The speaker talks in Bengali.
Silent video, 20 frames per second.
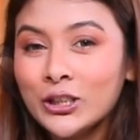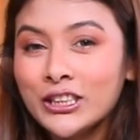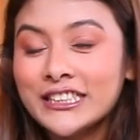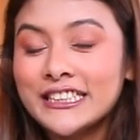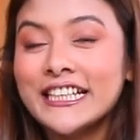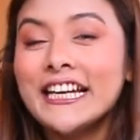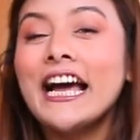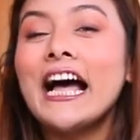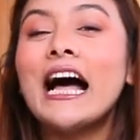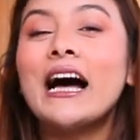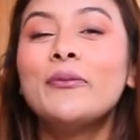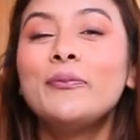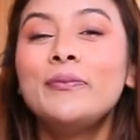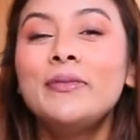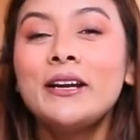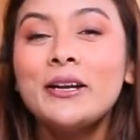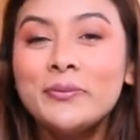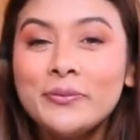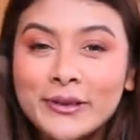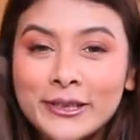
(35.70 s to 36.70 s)
হচ্ছে
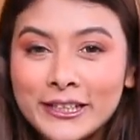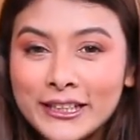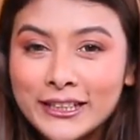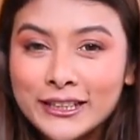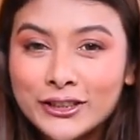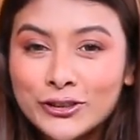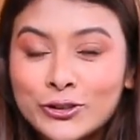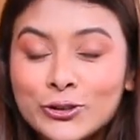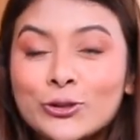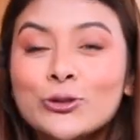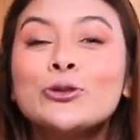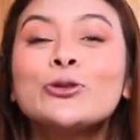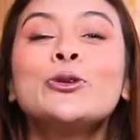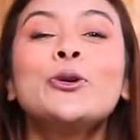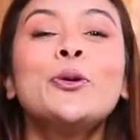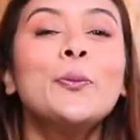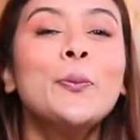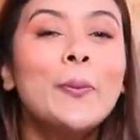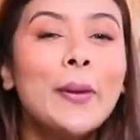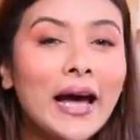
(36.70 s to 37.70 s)
আপনার বিড়ালের জন্য
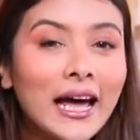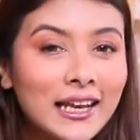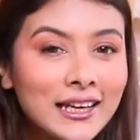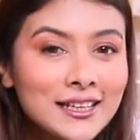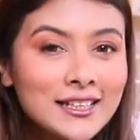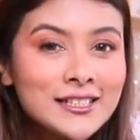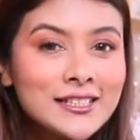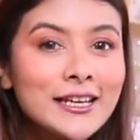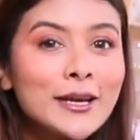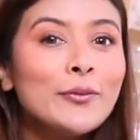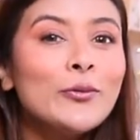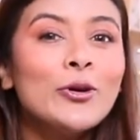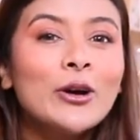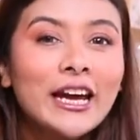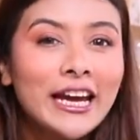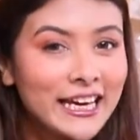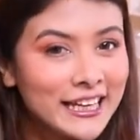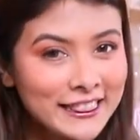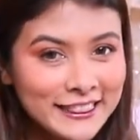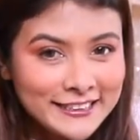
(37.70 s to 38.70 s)
ব্যালেন্স এবং
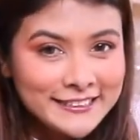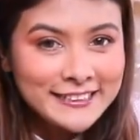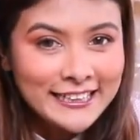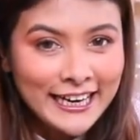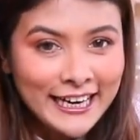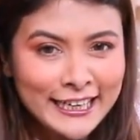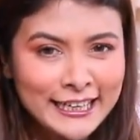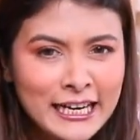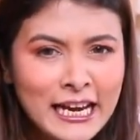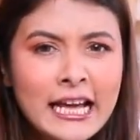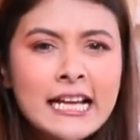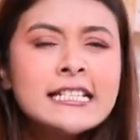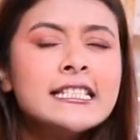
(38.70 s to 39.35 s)
হেলদি ডায়েট